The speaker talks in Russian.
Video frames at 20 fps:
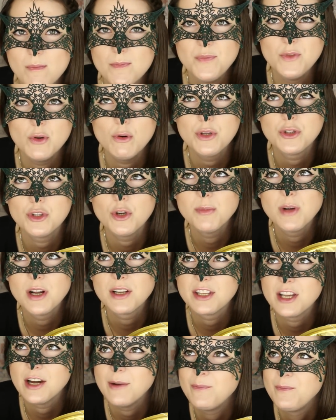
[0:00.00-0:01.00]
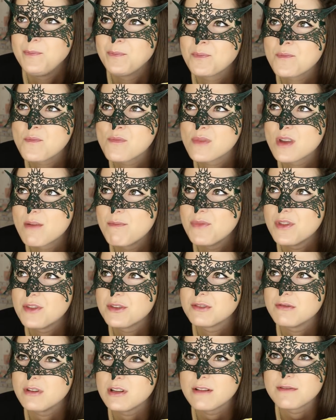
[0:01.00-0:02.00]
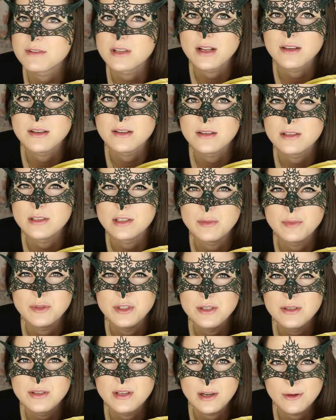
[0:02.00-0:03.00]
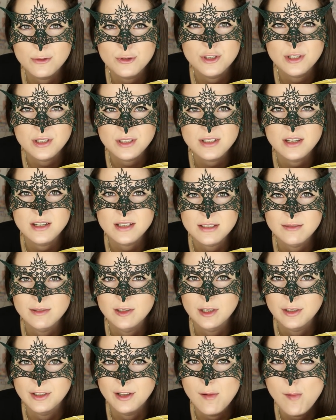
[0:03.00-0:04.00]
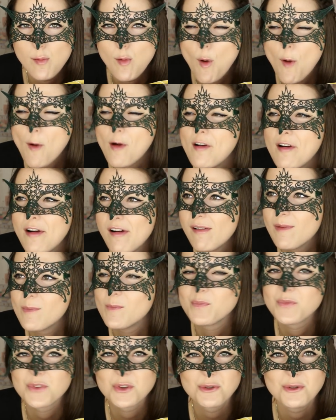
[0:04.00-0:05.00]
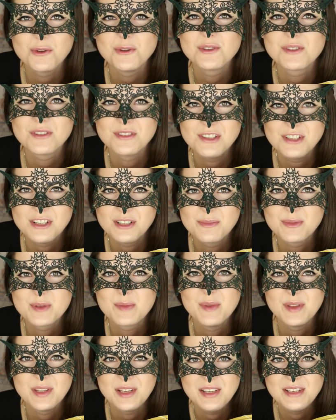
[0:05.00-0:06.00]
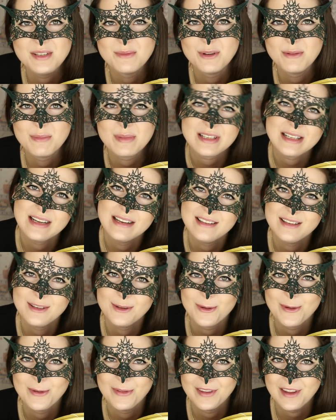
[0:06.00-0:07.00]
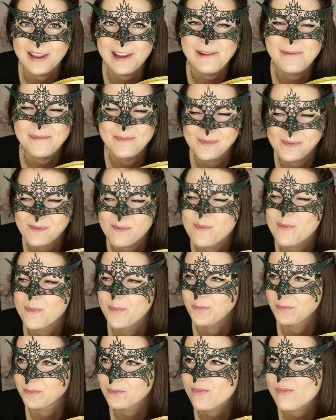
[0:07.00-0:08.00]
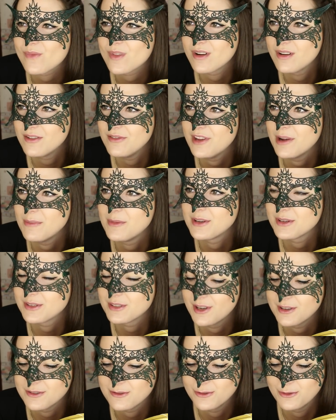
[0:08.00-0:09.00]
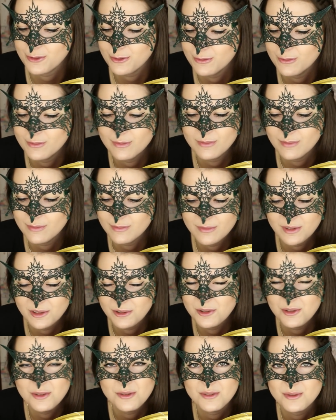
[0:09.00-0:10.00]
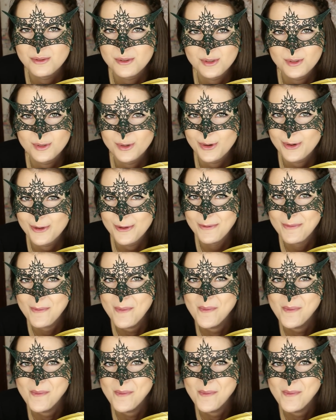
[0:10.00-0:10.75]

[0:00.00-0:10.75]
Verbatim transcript: Ну, о том, как я танцевала в садике стриптиз, я уже рассказывала, да? Кто не слышал, посмотрите мой последний Q&A. Там я рассказываю эту волнительную историю.